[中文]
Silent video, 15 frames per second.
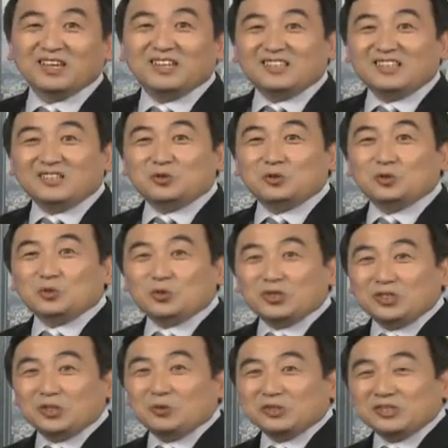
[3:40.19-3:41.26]
那据说
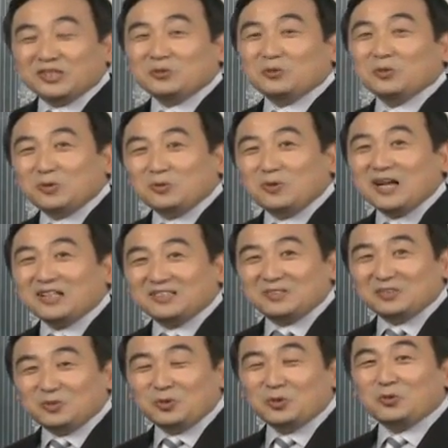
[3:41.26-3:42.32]
有些绘画的
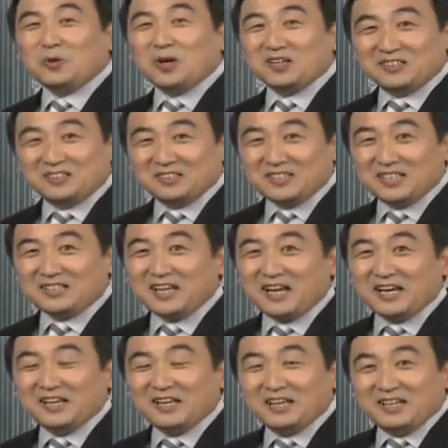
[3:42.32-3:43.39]
学画的人，现
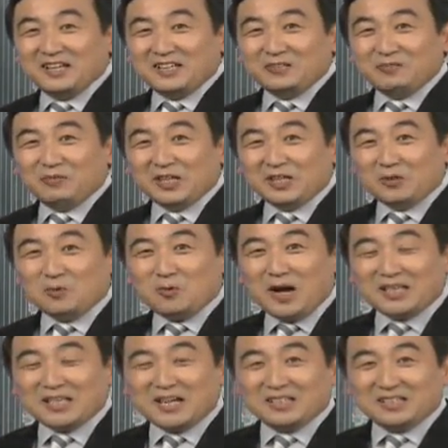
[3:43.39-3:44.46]
在为了画
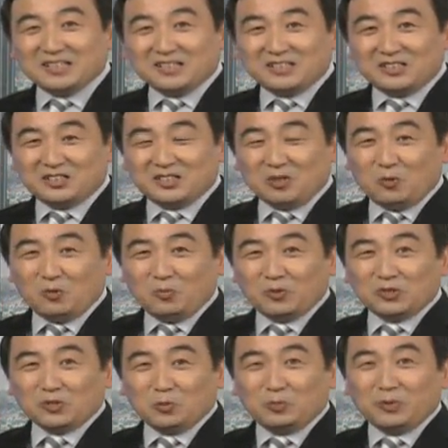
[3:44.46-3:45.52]
他这个手
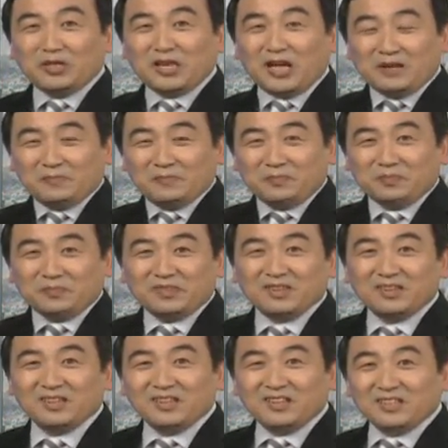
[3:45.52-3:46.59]
手臂呀、啊，
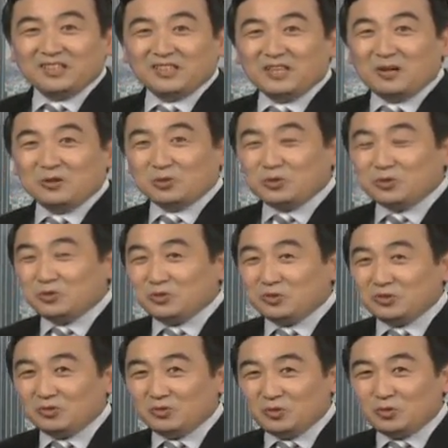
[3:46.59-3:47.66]
要
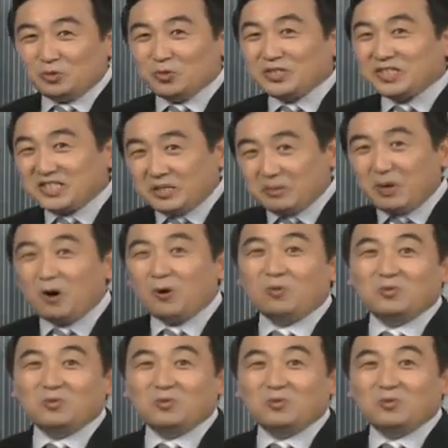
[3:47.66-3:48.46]
去学解剖，